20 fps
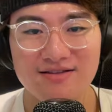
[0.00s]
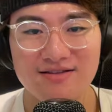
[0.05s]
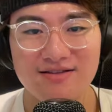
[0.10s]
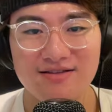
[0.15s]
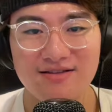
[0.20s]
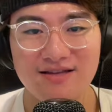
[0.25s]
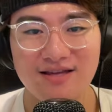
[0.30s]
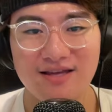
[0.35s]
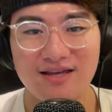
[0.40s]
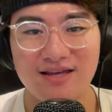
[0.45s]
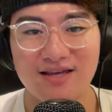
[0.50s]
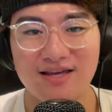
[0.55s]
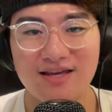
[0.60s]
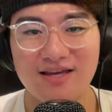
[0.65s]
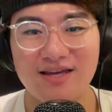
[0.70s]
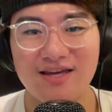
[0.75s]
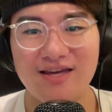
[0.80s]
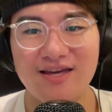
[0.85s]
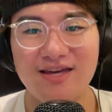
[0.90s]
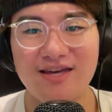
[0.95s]

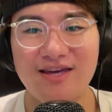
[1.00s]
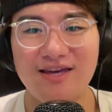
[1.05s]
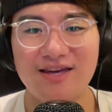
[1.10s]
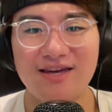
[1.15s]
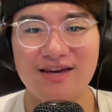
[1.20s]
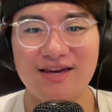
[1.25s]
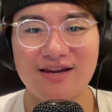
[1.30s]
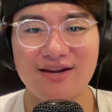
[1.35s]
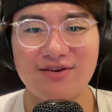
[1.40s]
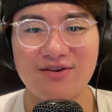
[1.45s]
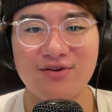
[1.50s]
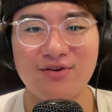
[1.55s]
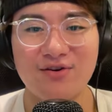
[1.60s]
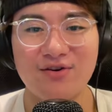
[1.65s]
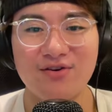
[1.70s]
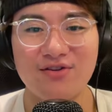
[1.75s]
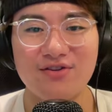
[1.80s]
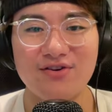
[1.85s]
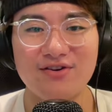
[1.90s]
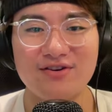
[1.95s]
えー、
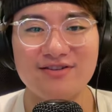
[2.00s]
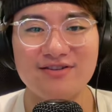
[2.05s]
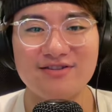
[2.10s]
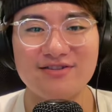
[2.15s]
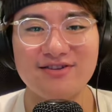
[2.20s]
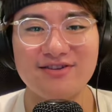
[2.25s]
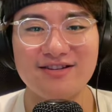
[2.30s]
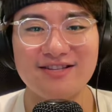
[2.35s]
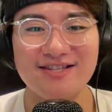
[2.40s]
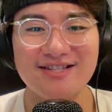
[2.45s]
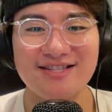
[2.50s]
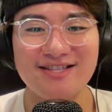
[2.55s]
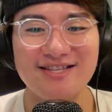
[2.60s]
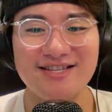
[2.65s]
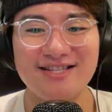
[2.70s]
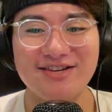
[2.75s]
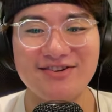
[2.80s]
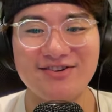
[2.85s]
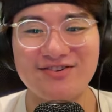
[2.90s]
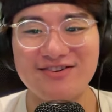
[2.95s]
このクオリティ
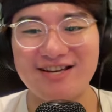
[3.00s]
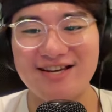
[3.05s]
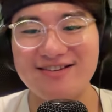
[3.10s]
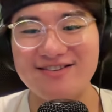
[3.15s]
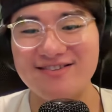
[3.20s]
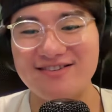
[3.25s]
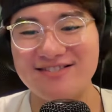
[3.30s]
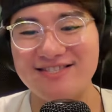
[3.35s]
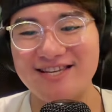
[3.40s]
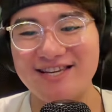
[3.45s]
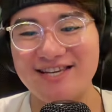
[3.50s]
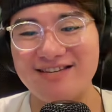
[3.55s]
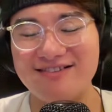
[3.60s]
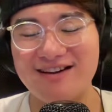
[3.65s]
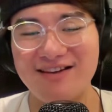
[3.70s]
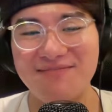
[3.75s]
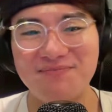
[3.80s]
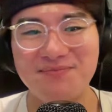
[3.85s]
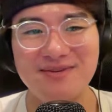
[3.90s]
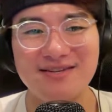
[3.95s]
で来れるの
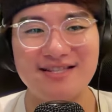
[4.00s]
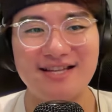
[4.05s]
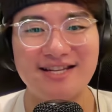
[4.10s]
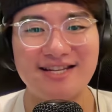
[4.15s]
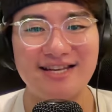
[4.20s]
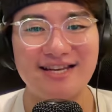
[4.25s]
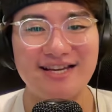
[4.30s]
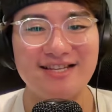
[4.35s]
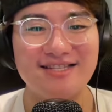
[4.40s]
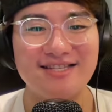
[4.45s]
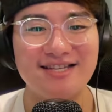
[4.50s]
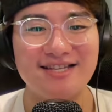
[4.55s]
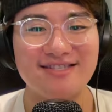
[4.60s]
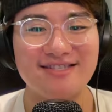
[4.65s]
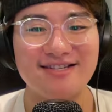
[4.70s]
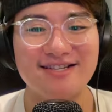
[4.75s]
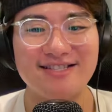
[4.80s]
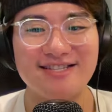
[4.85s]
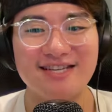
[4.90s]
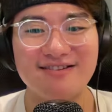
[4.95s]
JYP だね。さす
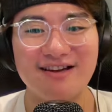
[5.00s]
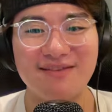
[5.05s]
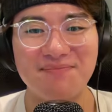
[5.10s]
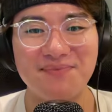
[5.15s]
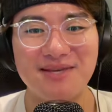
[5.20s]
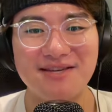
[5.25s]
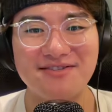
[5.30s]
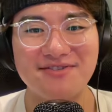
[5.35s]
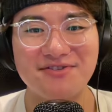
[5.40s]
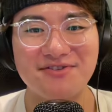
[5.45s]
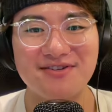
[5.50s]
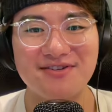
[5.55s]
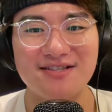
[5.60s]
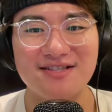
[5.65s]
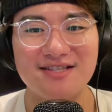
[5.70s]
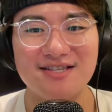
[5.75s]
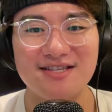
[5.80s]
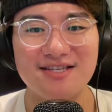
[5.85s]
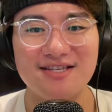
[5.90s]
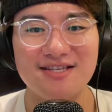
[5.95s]
が JYP
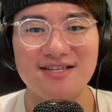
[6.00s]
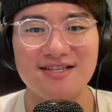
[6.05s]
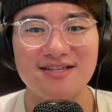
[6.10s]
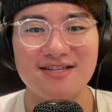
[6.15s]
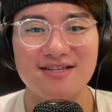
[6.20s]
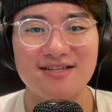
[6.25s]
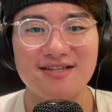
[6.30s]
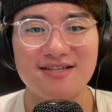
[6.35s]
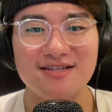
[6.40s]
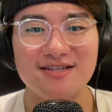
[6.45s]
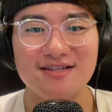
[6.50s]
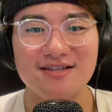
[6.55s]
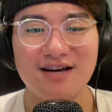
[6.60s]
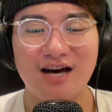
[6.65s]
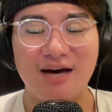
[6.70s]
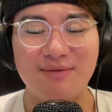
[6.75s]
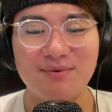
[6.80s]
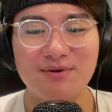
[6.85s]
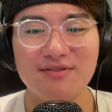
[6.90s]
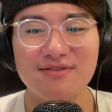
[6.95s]
クオリティ。
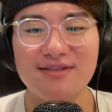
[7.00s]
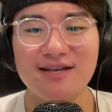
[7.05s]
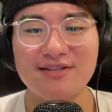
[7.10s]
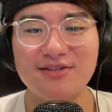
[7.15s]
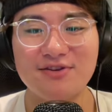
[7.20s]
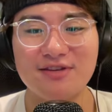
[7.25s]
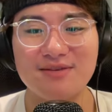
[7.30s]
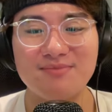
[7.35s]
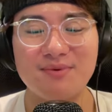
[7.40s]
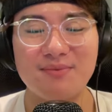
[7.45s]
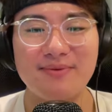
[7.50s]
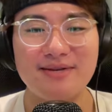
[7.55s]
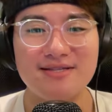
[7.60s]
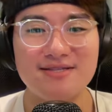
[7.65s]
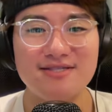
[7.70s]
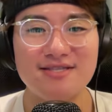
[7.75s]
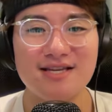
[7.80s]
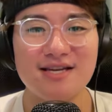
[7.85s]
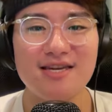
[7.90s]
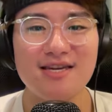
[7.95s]
ハモった時もめっ
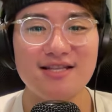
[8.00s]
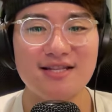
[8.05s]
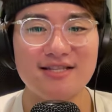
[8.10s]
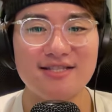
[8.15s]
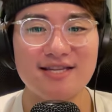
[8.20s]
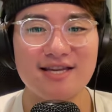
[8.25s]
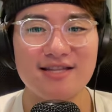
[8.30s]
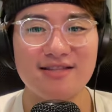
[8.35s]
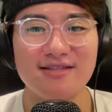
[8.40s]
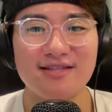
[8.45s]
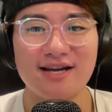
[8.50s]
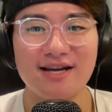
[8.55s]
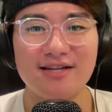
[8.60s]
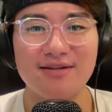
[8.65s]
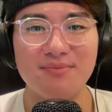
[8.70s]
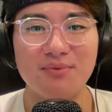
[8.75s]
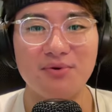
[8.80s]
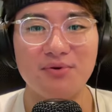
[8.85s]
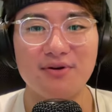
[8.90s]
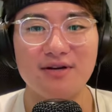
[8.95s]
ちゃいいね、全体
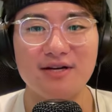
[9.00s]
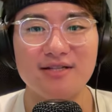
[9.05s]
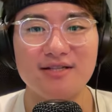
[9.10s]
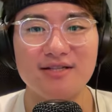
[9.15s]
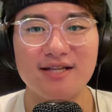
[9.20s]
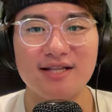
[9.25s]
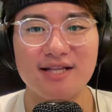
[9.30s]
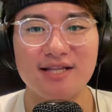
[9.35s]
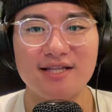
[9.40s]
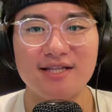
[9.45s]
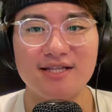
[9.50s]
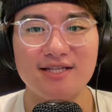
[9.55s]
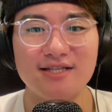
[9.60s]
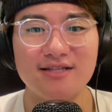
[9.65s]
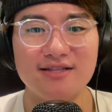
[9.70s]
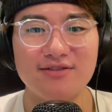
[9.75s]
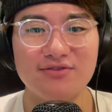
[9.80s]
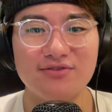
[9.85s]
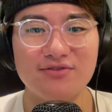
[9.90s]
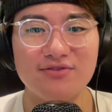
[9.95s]
のボーカルね、7人の。